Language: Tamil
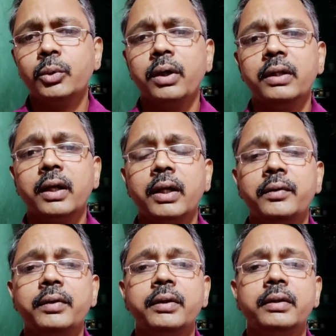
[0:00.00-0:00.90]
ஸோ
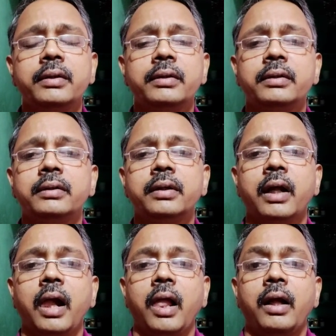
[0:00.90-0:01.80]
அதனால் வந்து
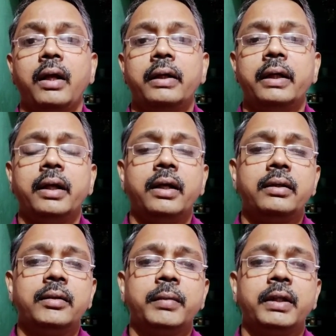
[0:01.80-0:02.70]
என்ன
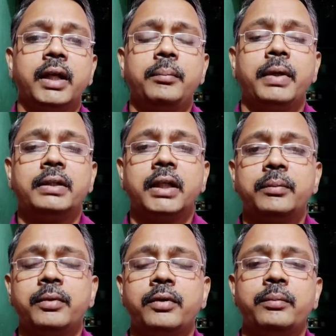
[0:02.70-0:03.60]
ஆகுதுன்னு பார்த்தீங்கன்னா
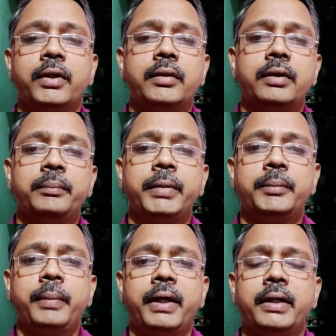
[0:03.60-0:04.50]
பஸ்ஸில் போகும்போது வந்து
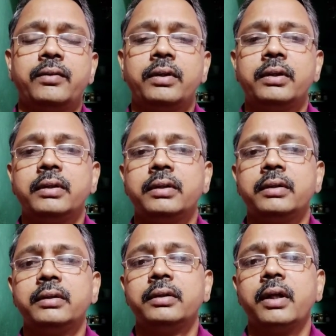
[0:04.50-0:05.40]
பிக் பேக்கெட் வந்து
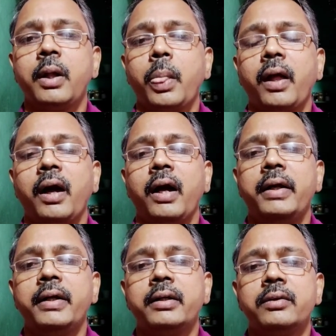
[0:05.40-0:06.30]

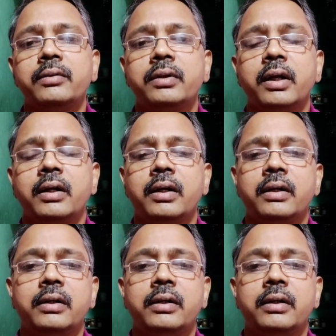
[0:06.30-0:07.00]
அடிக்கிறதுக்கு உண்டான